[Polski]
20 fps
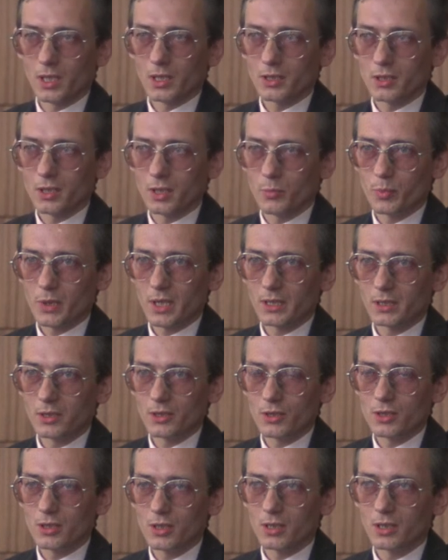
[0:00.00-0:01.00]
Czyli
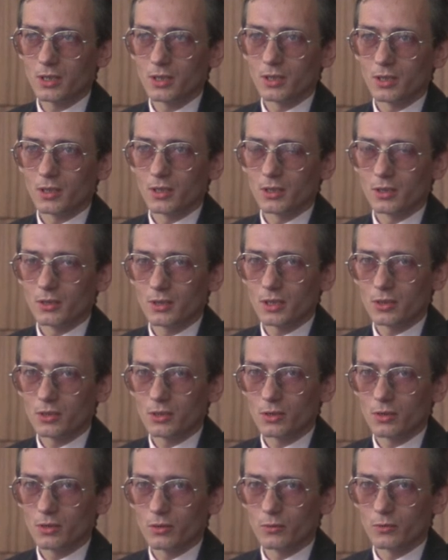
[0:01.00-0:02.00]
praktycznie
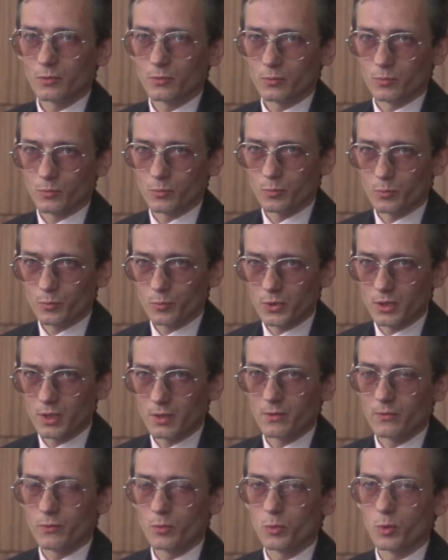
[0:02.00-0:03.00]
jest to,
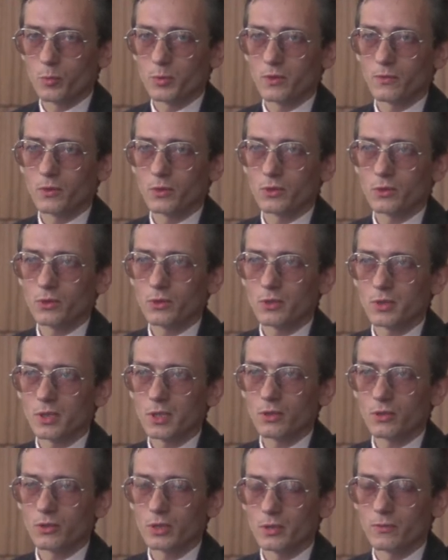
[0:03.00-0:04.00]
przynajmniej wybór
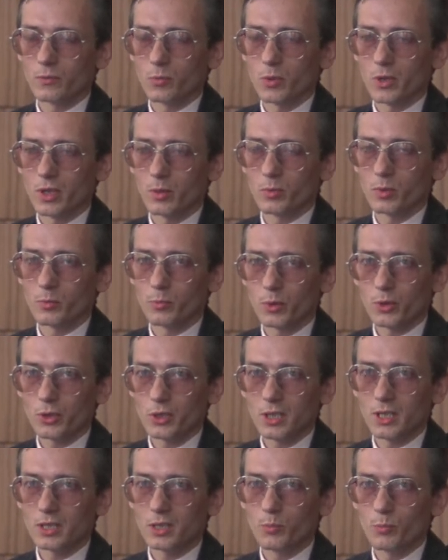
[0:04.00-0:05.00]
przewodniczącego jest wyborem
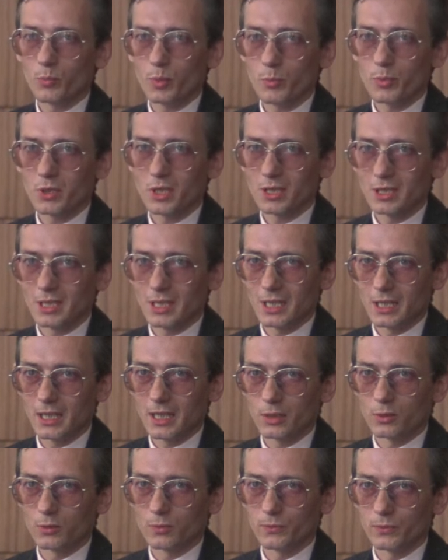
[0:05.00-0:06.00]
pośrednim poprzez
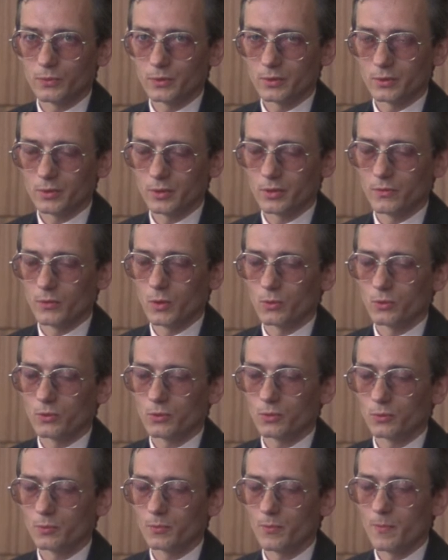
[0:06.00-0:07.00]
delegatów
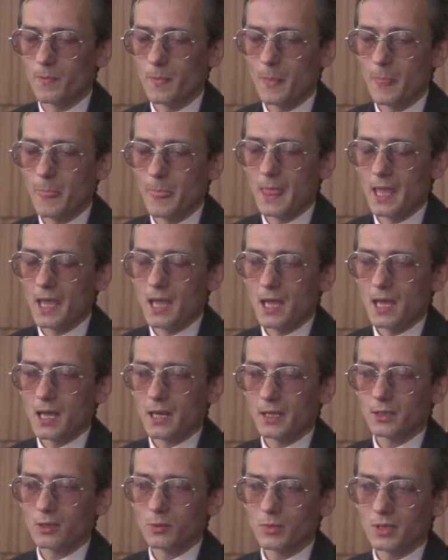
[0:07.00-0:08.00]
związku.
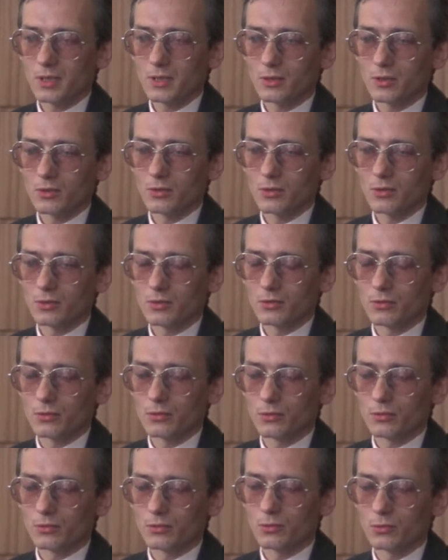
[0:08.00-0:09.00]
Natomiast co do
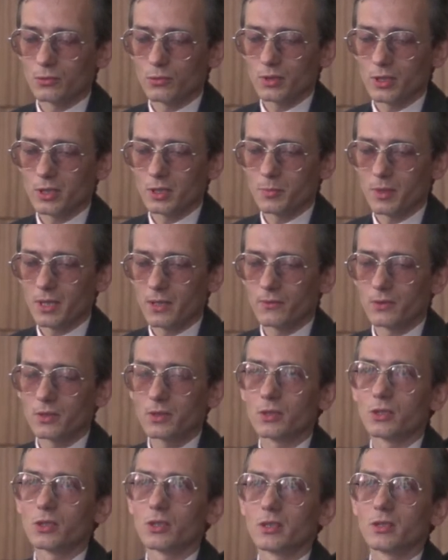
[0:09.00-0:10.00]
y, drugiej
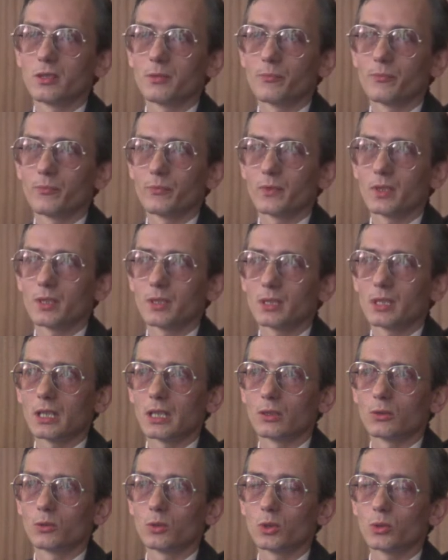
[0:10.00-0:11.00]
sprawy, czyli
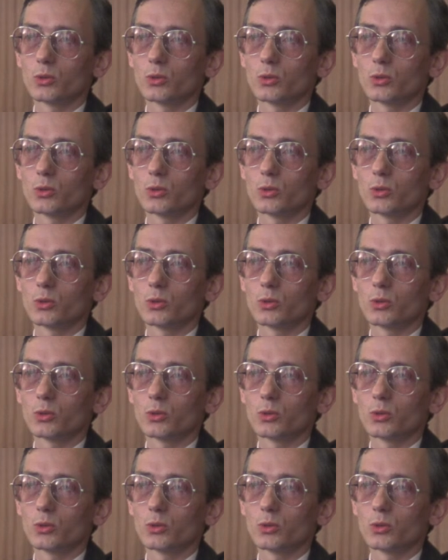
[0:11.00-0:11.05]
strajku.